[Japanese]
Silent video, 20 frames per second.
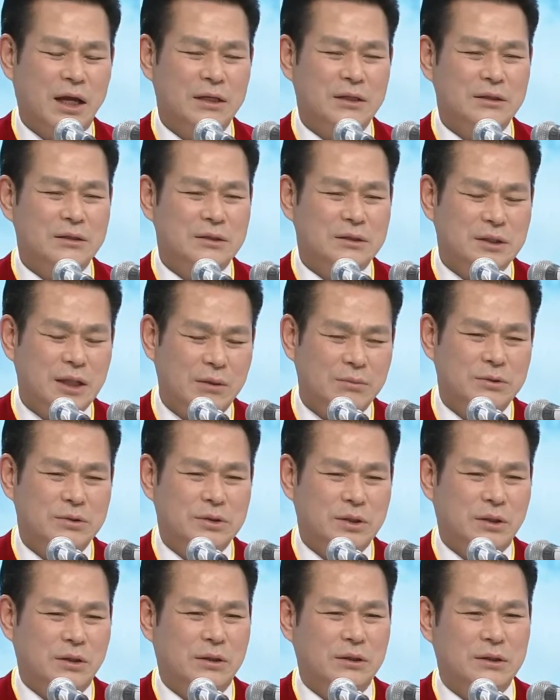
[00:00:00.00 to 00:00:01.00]
だから
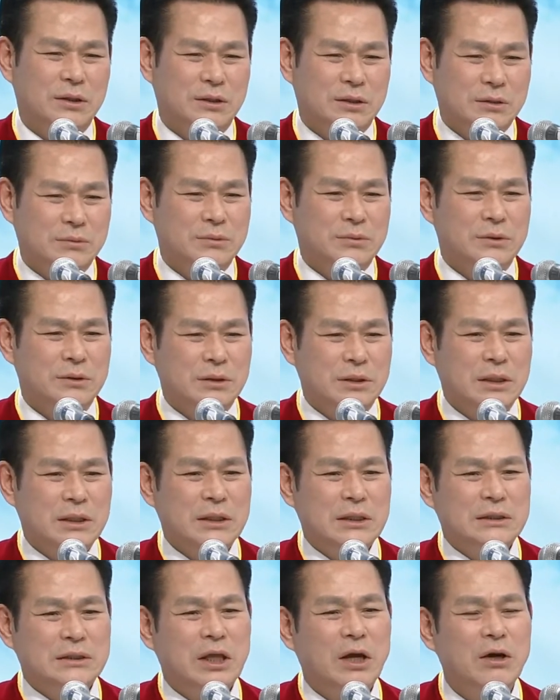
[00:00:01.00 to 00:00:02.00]
子供を
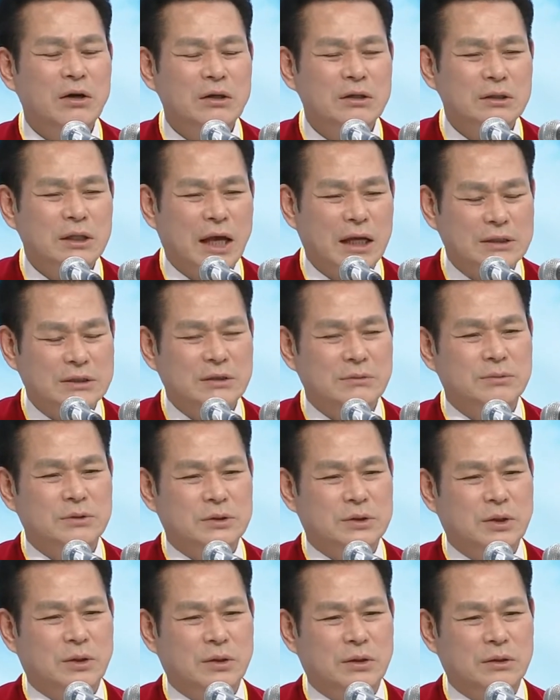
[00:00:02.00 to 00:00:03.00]
赤ちゃんの時
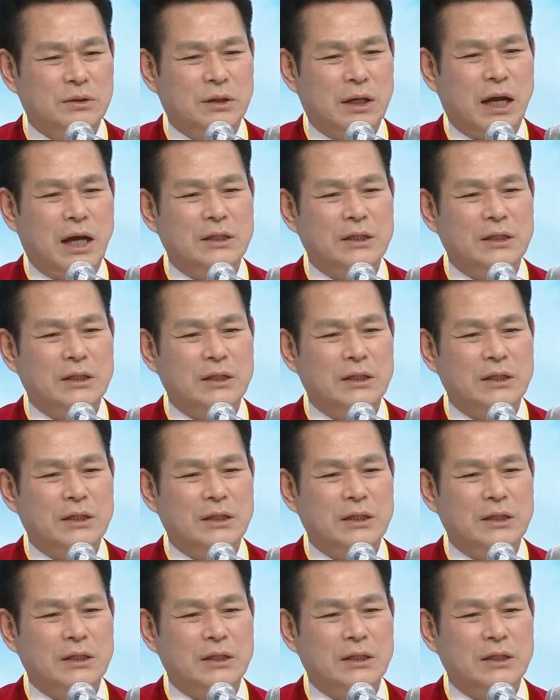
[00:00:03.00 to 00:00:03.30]
から